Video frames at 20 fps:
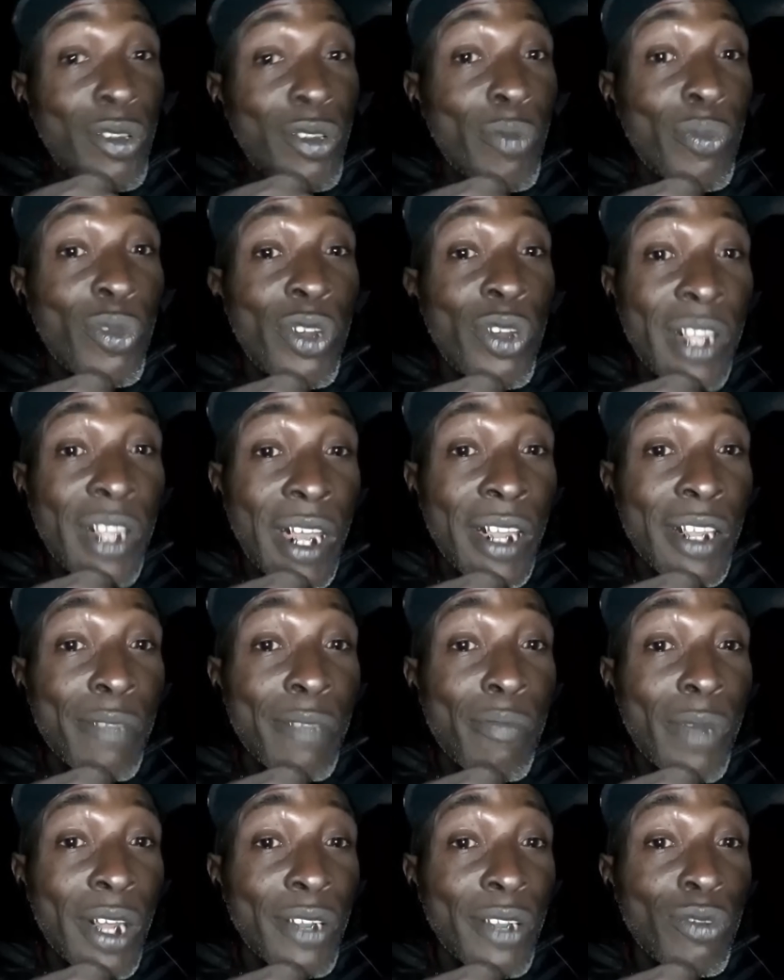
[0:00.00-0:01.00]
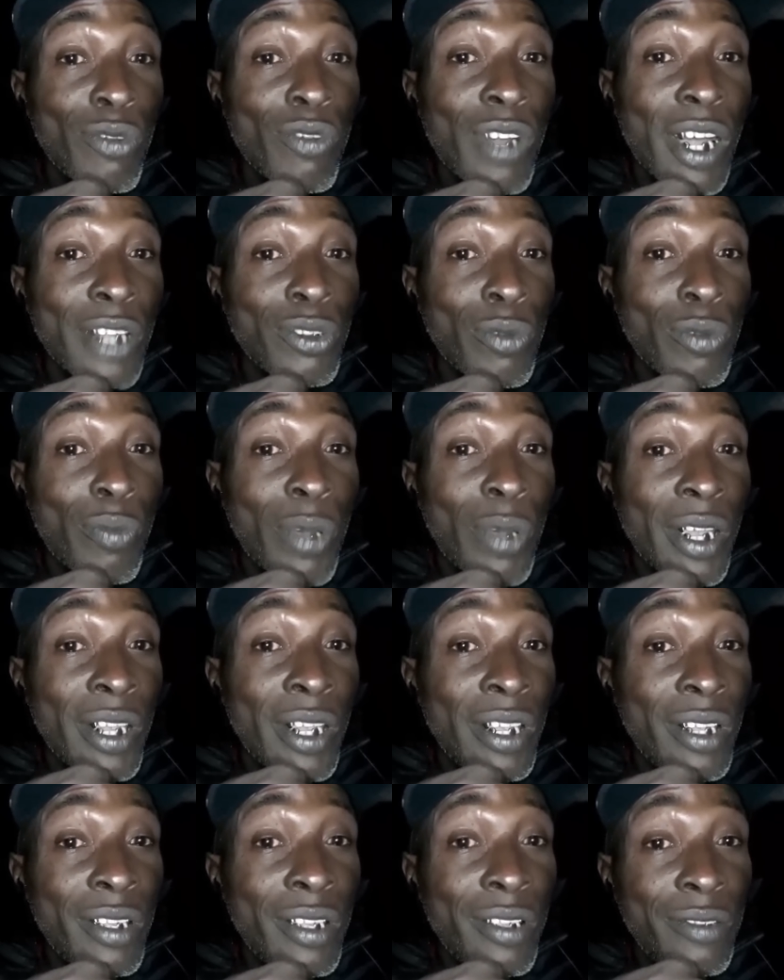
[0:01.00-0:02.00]
que no puedas ir más nunca a tu
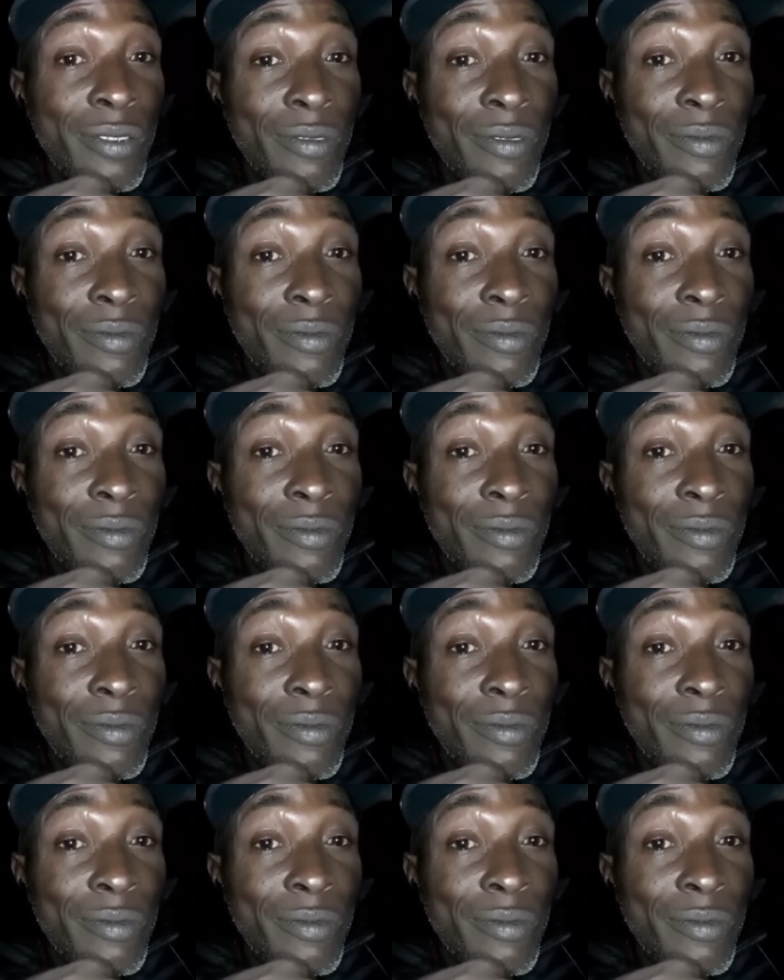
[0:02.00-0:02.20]
país.